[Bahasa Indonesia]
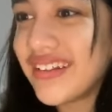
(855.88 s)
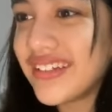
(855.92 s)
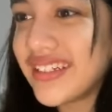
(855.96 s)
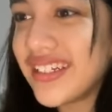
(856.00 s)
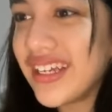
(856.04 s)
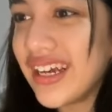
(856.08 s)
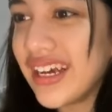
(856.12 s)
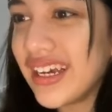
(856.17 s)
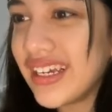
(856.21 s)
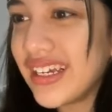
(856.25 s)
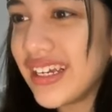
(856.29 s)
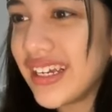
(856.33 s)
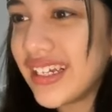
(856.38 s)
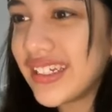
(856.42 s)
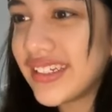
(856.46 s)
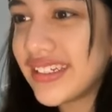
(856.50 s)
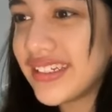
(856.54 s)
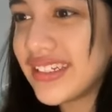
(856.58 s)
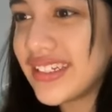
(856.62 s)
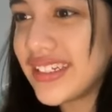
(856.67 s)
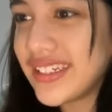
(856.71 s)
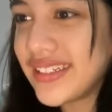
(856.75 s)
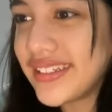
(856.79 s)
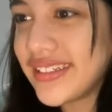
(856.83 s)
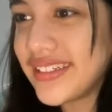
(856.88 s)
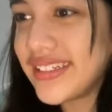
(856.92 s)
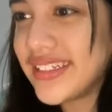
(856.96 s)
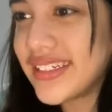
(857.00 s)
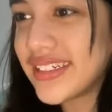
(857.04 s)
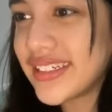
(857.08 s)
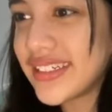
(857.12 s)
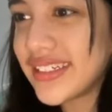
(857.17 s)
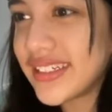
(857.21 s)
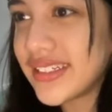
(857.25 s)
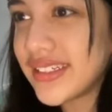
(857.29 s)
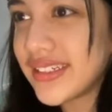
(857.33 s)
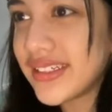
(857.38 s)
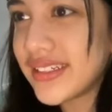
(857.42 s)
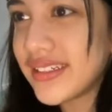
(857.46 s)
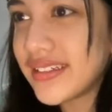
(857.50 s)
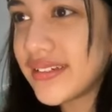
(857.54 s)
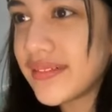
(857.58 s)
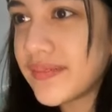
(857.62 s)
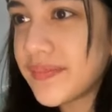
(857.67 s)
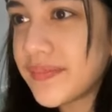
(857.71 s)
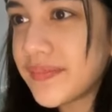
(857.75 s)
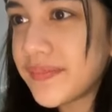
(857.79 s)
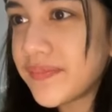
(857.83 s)
gas, gas, gas, gas, gas.
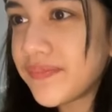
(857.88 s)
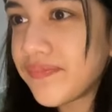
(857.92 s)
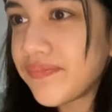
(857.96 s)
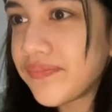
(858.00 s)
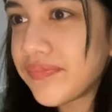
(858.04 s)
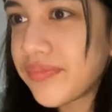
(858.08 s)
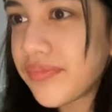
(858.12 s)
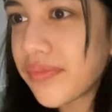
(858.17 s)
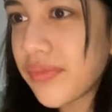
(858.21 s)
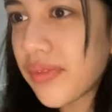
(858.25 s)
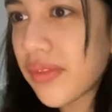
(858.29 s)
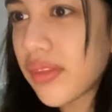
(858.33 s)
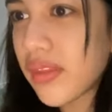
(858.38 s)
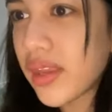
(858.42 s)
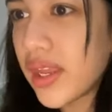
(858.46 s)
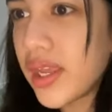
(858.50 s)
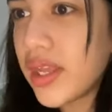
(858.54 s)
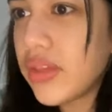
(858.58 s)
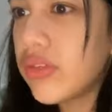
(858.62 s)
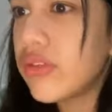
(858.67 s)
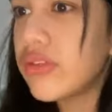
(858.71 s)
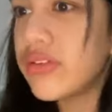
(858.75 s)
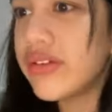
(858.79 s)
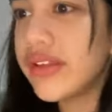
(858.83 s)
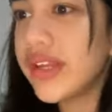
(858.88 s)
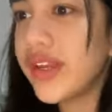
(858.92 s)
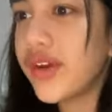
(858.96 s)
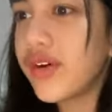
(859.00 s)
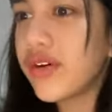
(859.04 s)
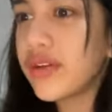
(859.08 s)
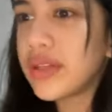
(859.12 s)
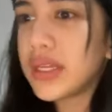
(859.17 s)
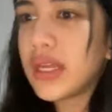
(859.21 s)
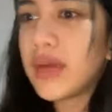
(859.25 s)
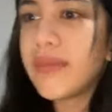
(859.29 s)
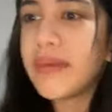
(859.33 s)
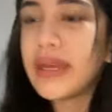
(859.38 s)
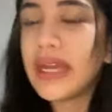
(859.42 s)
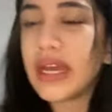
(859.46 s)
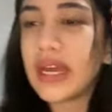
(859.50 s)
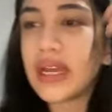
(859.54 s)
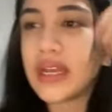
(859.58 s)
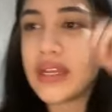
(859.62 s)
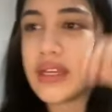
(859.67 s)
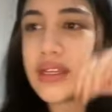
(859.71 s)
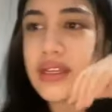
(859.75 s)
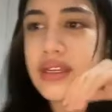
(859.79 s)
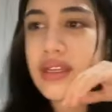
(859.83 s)
Itu Jiko siapa
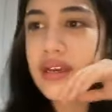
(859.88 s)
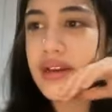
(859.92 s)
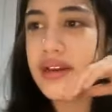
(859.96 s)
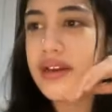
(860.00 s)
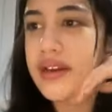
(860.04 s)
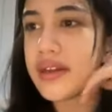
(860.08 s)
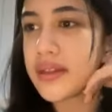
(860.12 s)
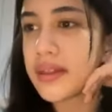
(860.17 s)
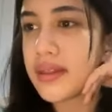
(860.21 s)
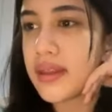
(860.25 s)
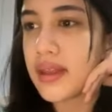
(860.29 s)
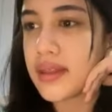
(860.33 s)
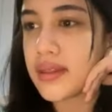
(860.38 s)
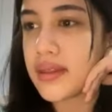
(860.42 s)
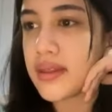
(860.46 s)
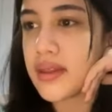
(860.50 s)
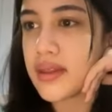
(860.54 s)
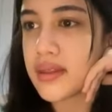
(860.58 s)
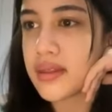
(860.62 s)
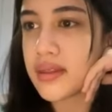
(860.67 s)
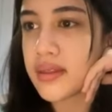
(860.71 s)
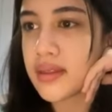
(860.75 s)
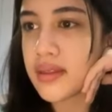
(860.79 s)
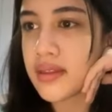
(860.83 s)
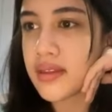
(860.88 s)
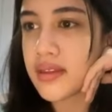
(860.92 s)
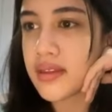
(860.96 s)
ya? Yang gas, gas, gas.